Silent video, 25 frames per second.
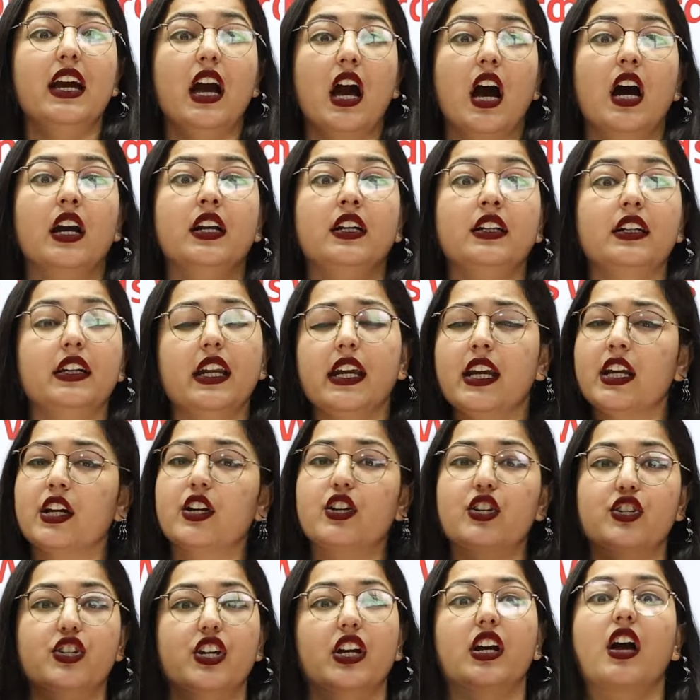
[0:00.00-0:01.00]
थे
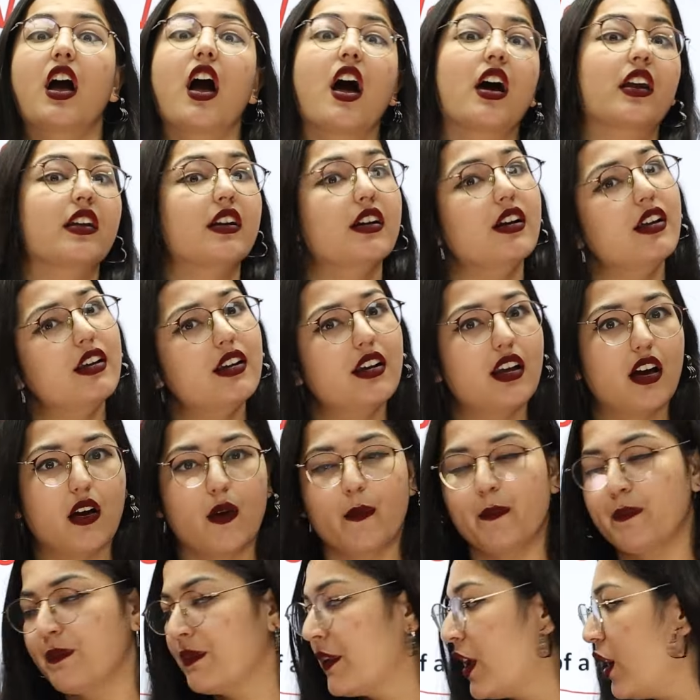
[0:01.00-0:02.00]
हंटिंग शिकार
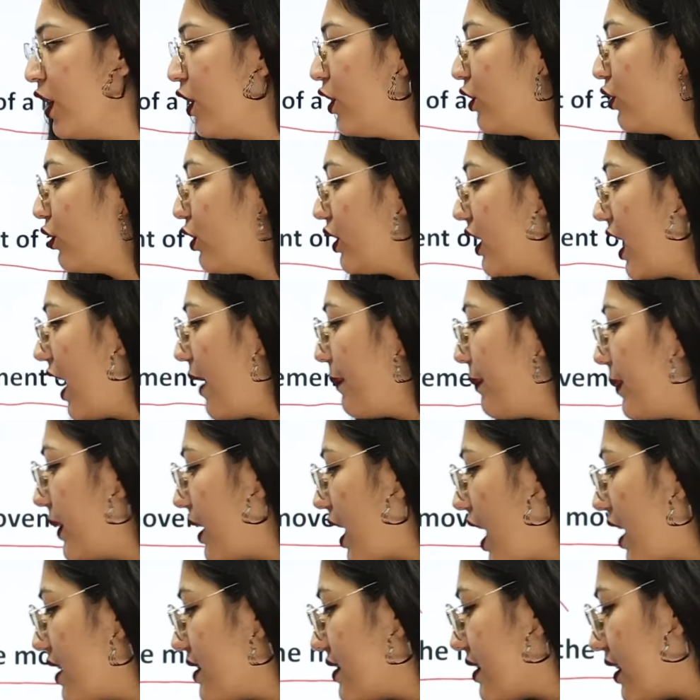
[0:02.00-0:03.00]
करना तो यहाँ
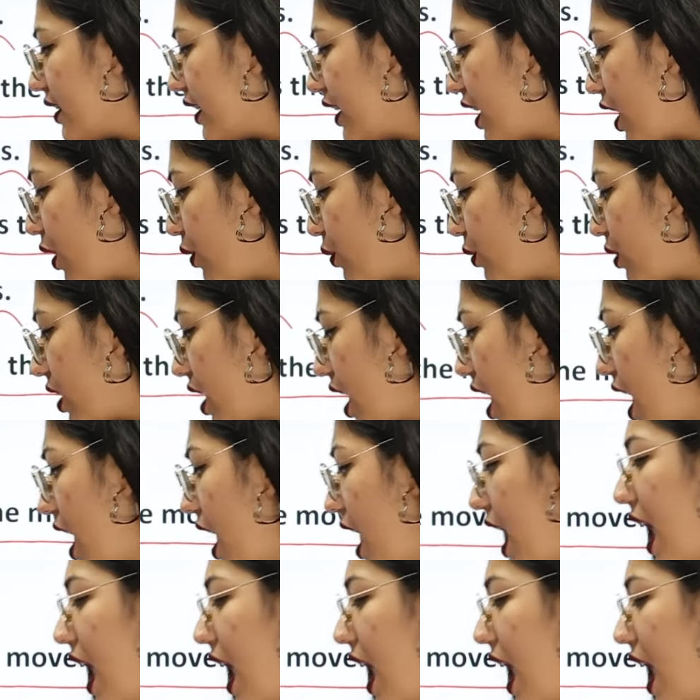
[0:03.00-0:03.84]
पर आंसर क्या होगा